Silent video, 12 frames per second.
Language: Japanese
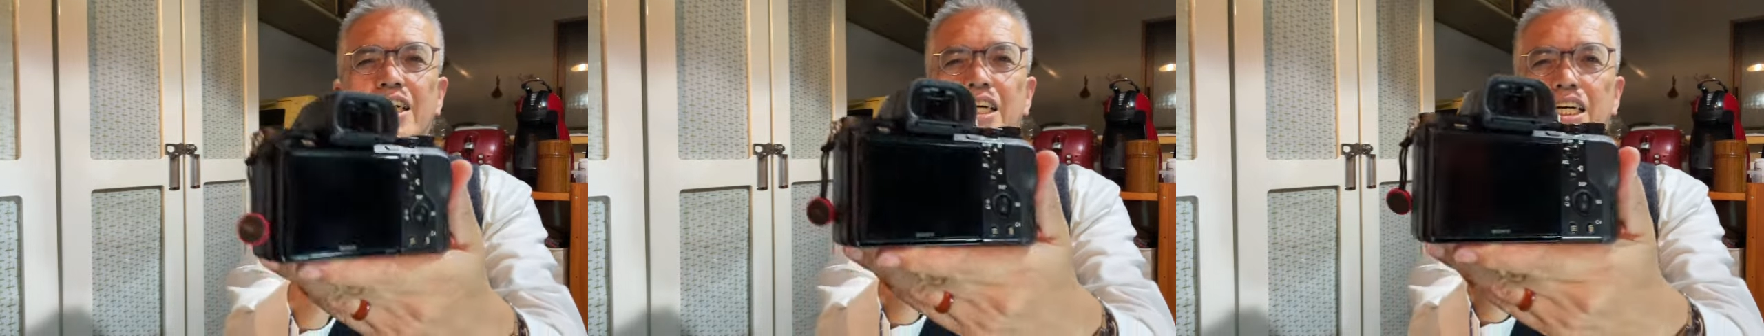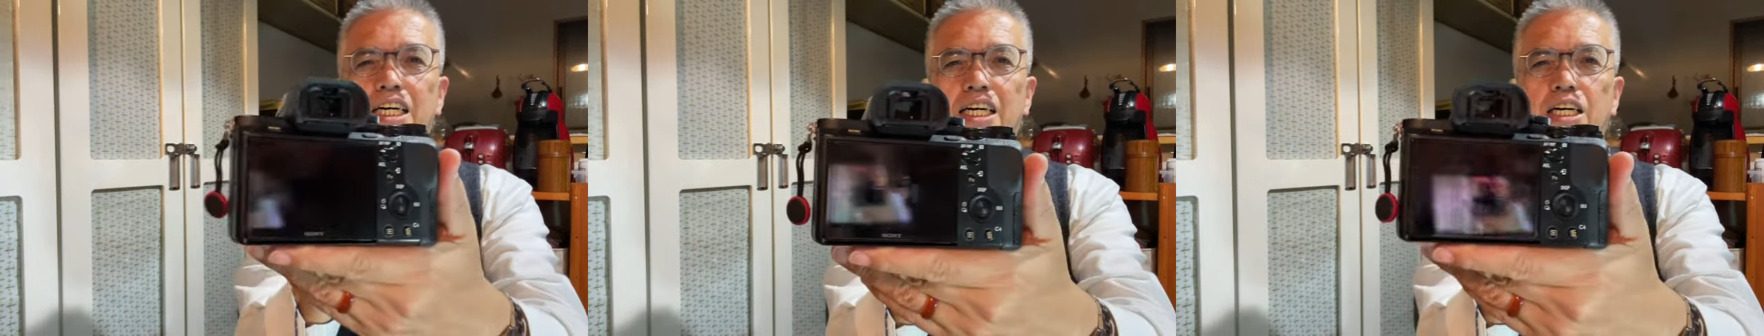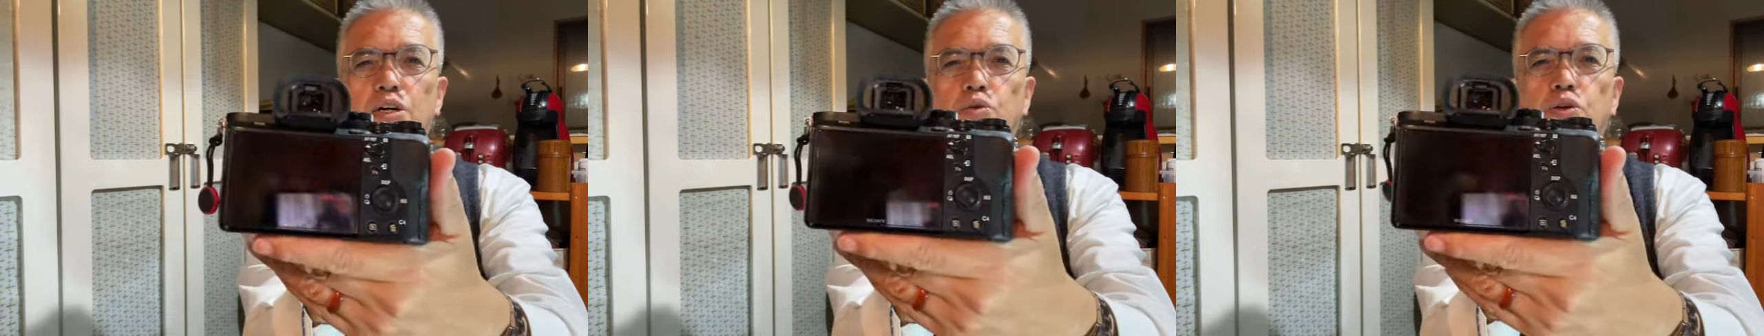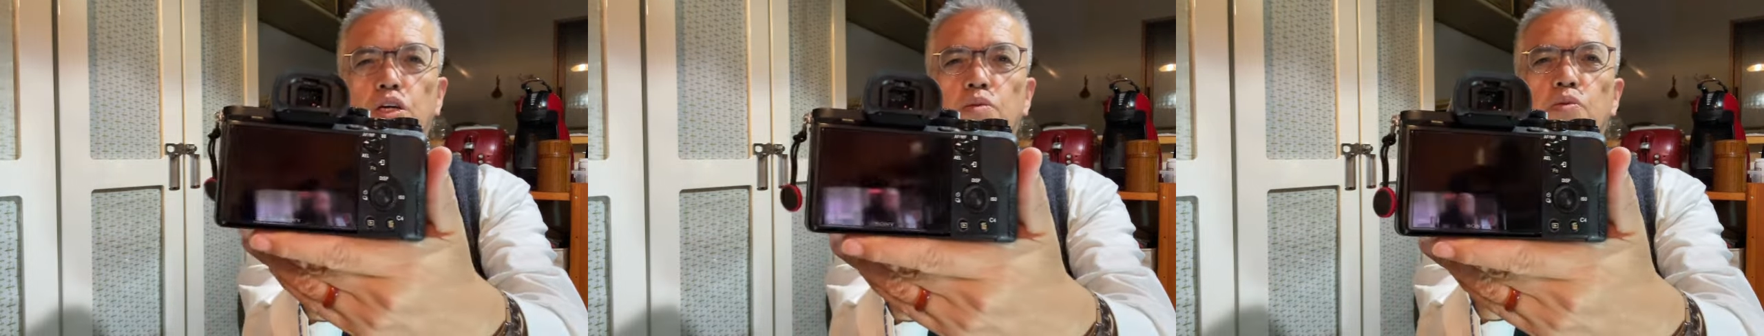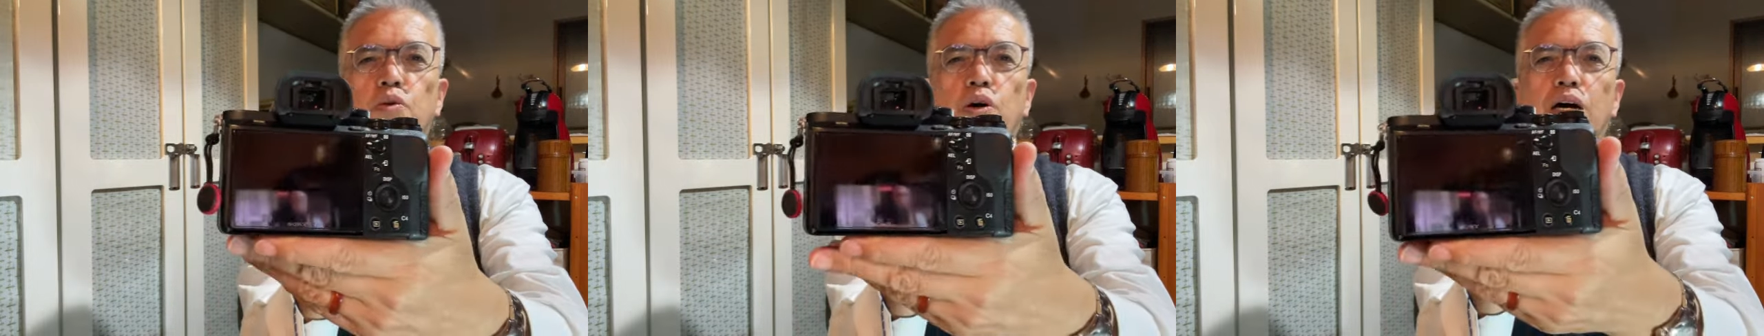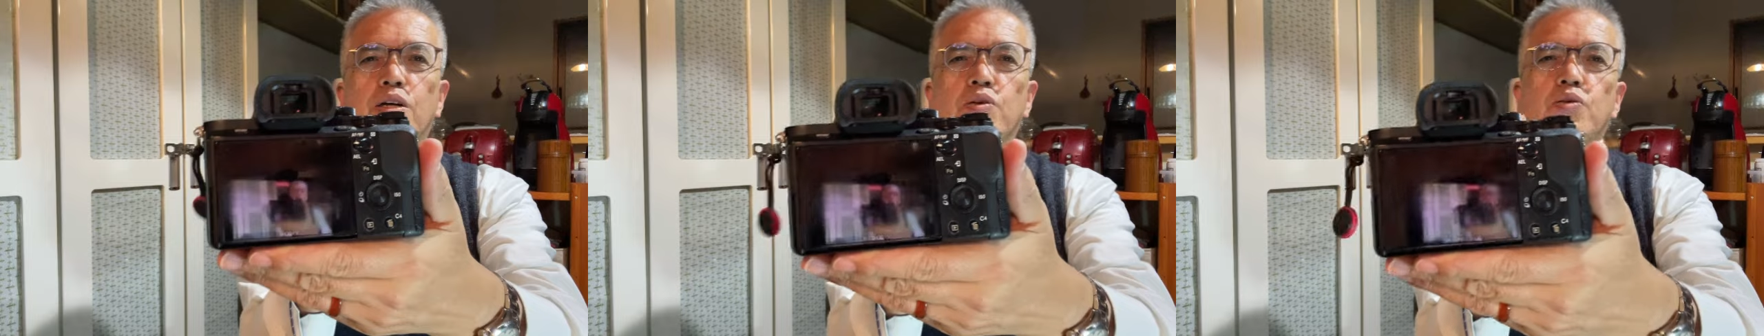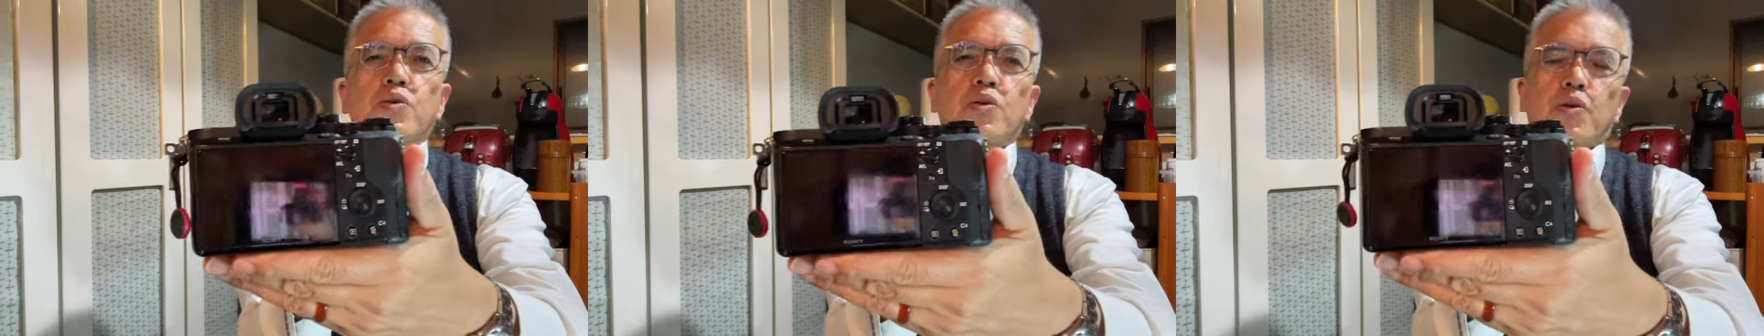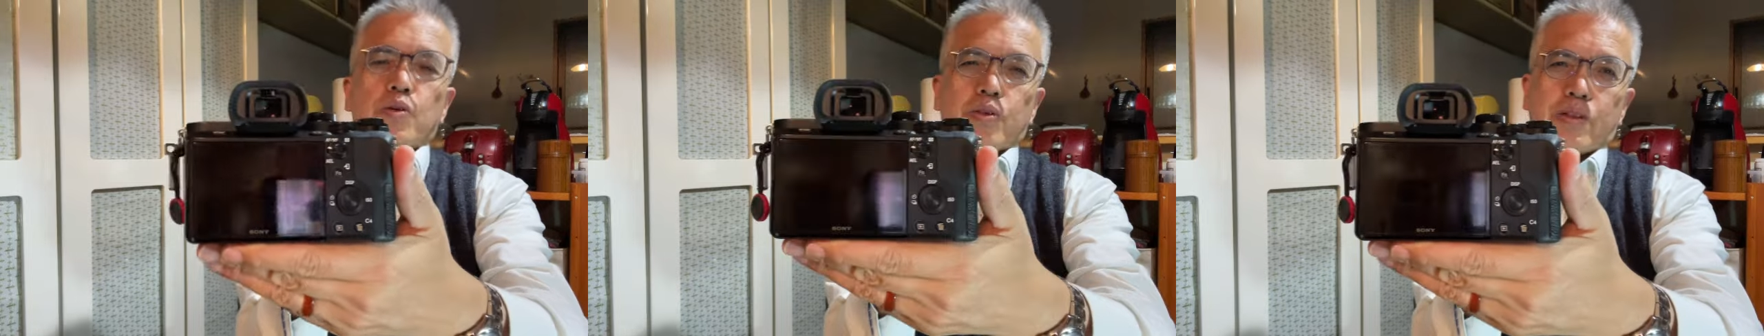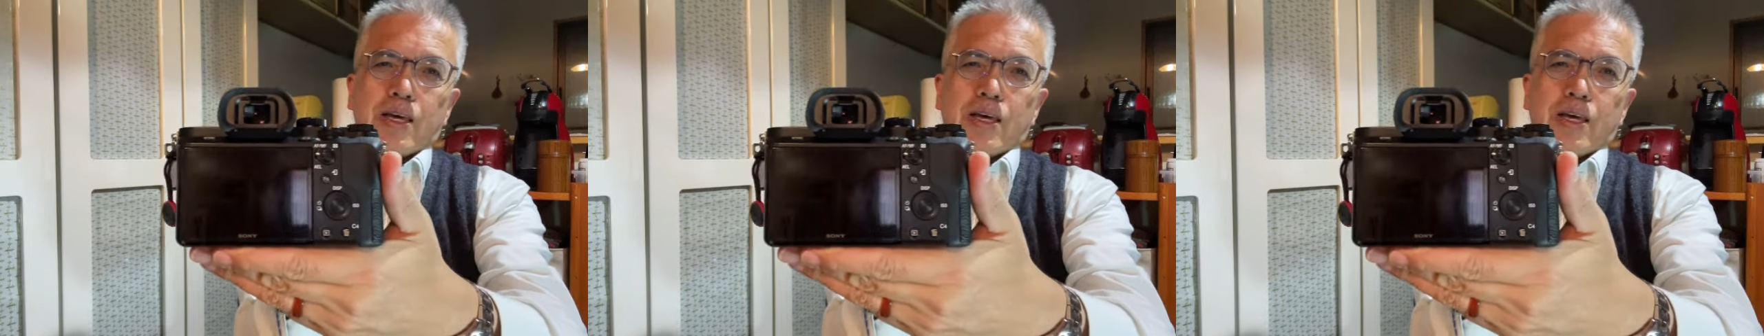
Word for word: えー、フィルムを貼ることによっ